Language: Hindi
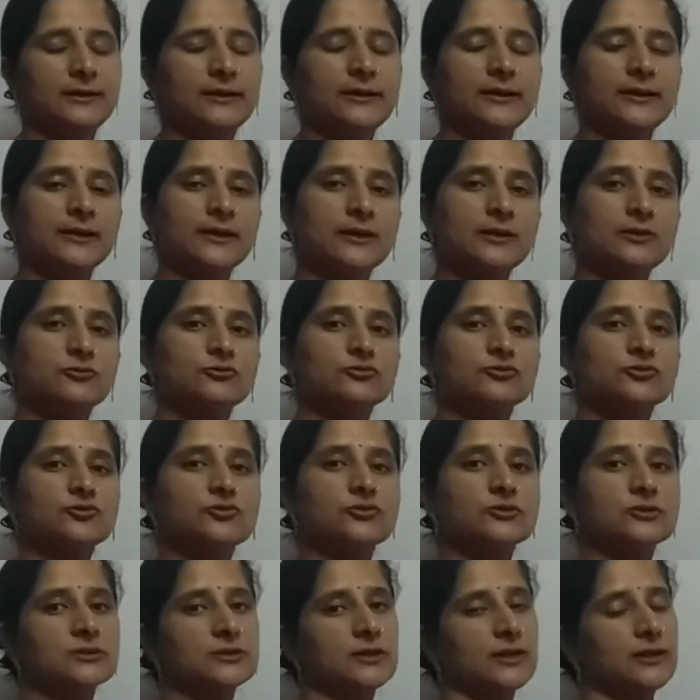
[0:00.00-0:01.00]
लेकिन
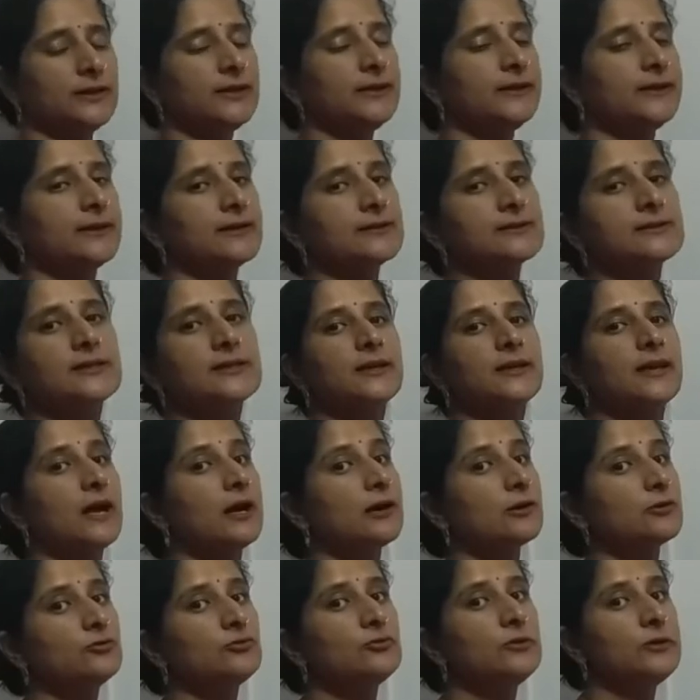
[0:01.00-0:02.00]
उसको सही ढंग
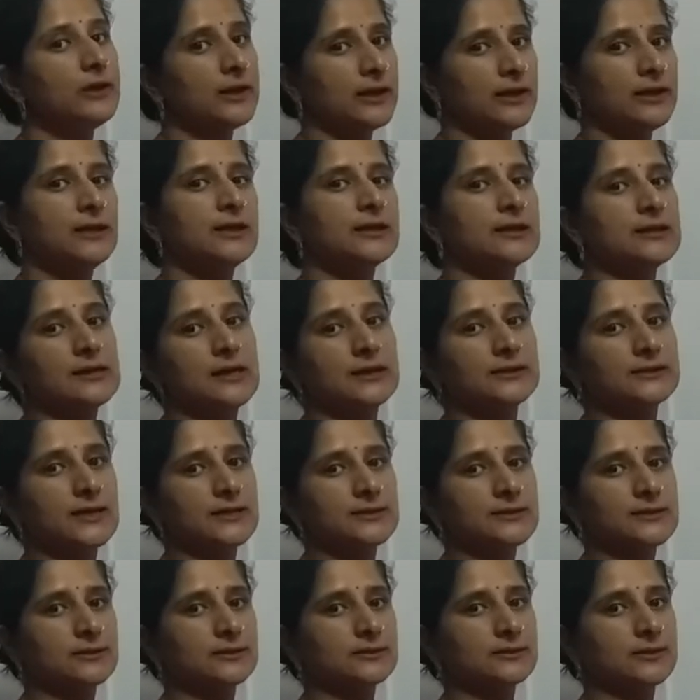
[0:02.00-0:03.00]
लागू नहीं किया जा
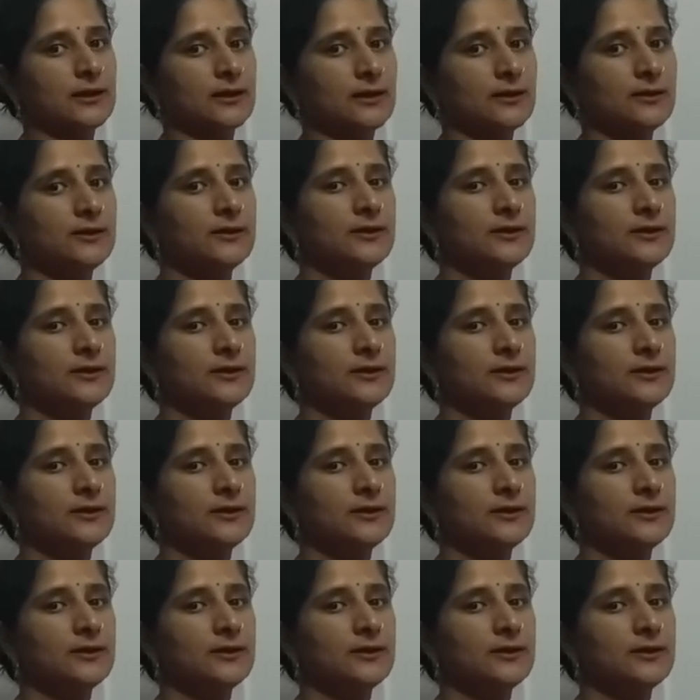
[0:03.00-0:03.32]
सकता